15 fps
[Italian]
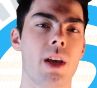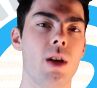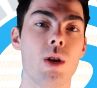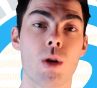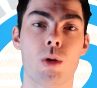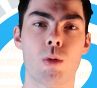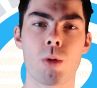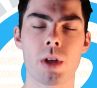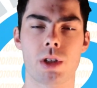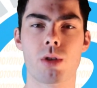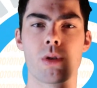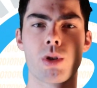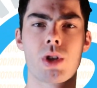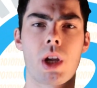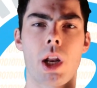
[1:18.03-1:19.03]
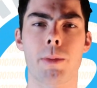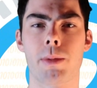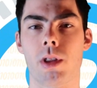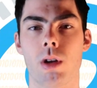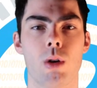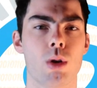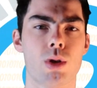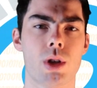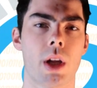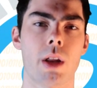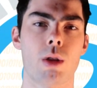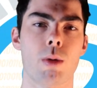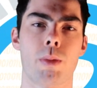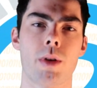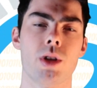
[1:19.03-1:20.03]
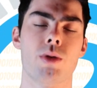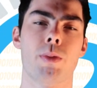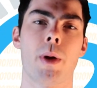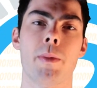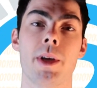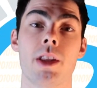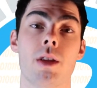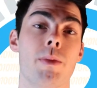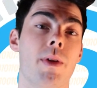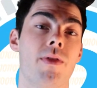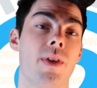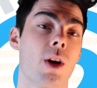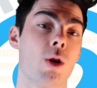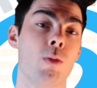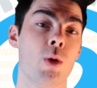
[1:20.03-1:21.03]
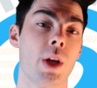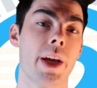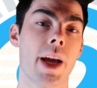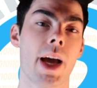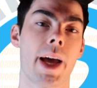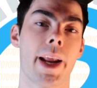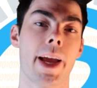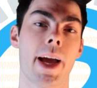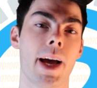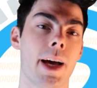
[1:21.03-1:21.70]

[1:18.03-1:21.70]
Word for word: io questo script l'ho scritto principalmente per far comunicare